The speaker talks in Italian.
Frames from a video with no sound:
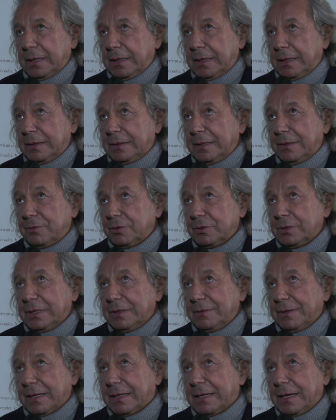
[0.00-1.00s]
E devo
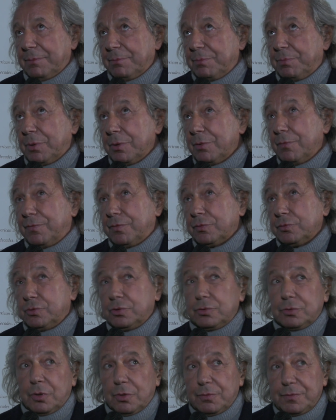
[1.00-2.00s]
dire che un po' il
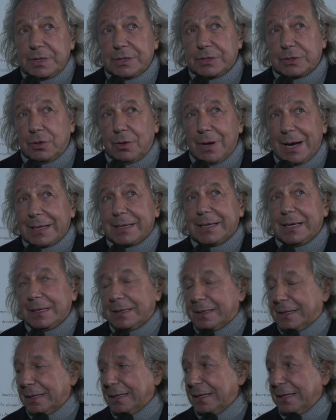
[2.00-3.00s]
futuro, visto anche
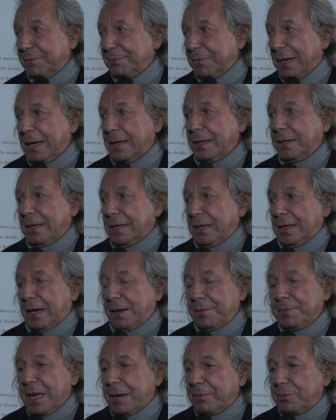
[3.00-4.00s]
il clima,
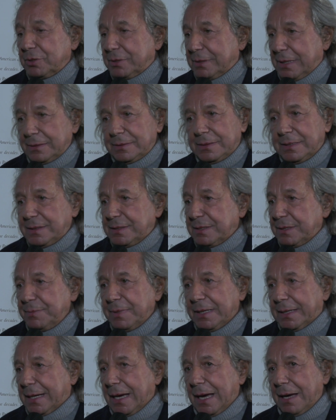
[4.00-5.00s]
abbiamo
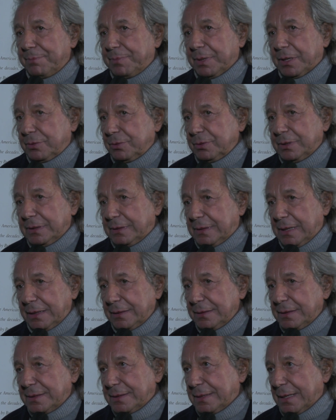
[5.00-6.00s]
tantissimi capi con interni